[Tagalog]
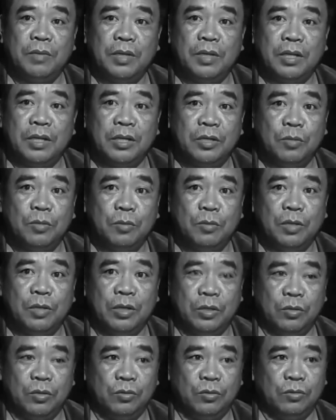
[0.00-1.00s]
Sabi niya kay
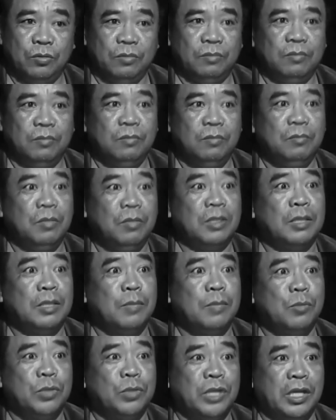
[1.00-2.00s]
Jubilin nung
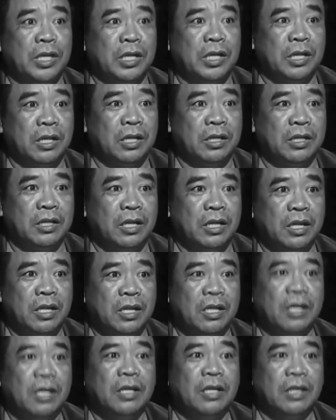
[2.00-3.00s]
magtapos siya ng
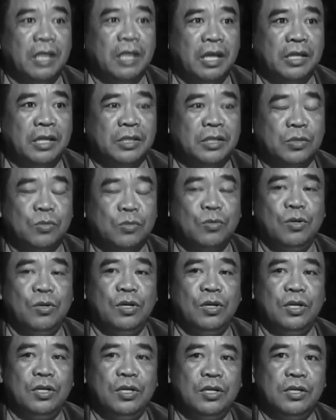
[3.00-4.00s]
high
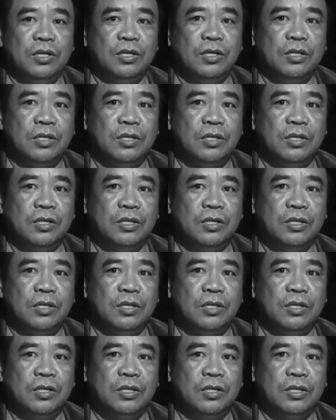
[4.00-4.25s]
school.